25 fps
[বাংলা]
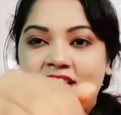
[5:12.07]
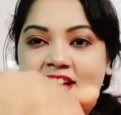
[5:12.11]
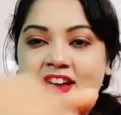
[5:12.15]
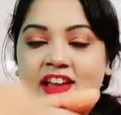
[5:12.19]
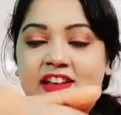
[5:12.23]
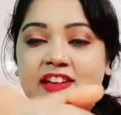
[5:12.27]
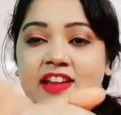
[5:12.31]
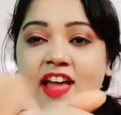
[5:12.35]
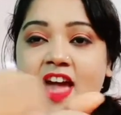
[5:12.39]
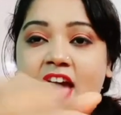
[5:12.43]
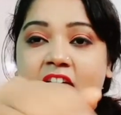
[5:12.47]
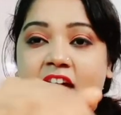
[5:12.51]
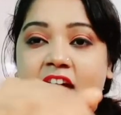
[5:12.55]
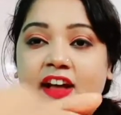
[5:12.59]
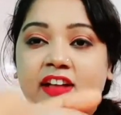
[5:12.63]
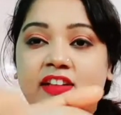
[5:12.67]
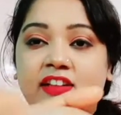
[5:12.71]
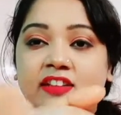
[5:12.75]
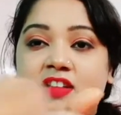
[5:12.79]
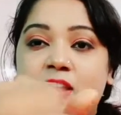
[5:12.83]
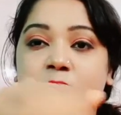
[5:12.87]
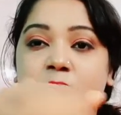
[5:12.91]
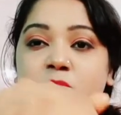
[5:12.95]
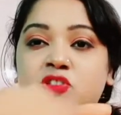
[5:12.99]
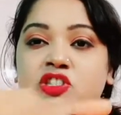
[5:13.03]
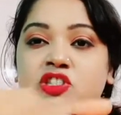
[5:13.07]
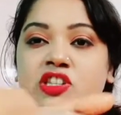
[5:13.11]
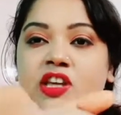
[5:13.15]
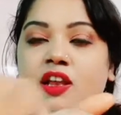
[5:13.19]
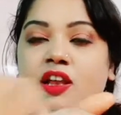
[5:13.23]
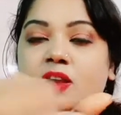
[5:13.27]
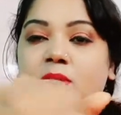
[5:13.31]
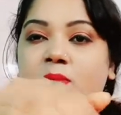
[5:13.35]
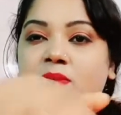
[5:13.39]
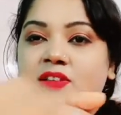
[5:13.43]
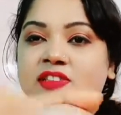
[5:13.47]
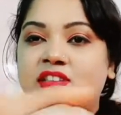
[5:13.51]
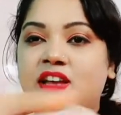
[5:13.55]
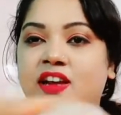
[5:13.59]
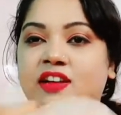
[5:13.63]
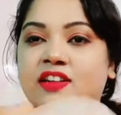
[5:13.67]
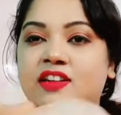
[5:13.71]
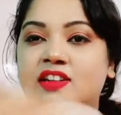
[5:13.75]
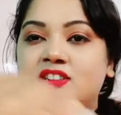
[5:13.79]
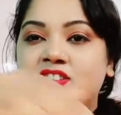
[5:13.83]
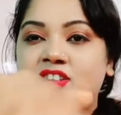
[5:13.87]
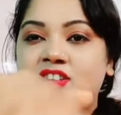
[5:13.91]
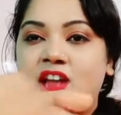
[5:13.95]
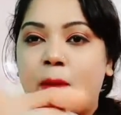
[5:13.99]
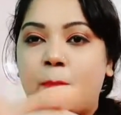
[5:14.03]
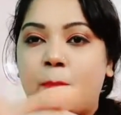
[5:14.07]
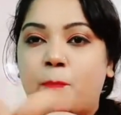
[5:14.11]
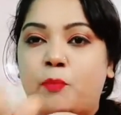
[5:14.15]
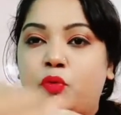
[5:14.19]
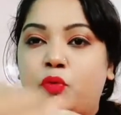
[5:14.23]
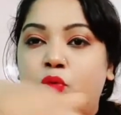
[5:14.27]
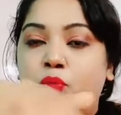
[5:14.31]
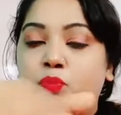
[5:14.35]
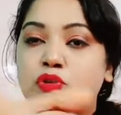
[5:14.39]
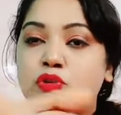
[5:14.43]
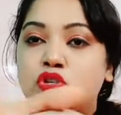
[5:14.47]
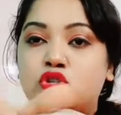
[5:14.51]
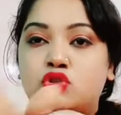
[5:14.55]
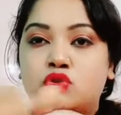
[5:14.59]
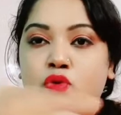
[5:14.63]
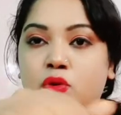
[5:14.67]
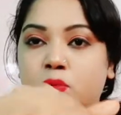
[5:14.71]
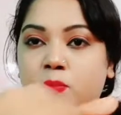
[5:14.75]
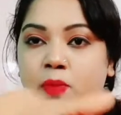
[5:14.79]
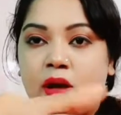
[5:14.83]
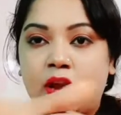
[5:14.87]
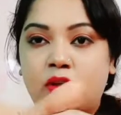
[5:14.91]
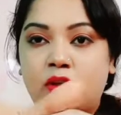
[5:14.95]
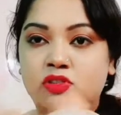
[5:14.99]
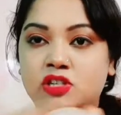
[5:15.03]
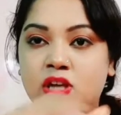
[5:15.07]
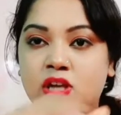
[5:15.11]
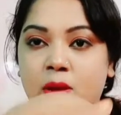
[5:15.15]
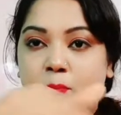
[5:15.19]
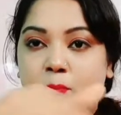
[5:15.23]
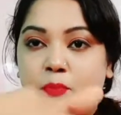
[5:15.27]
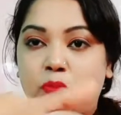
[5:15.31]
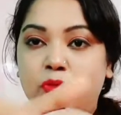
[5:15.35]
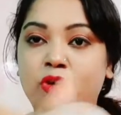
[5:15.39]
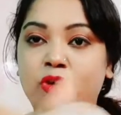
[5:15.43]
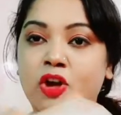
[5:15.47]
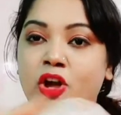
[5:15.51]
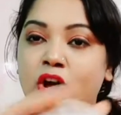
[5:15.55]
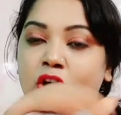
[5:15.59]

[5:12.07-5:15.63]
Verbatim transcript: এটা একদম জেল বেস একটা শ্যাম্পু ভীষণ ভালো শ্যাম্পু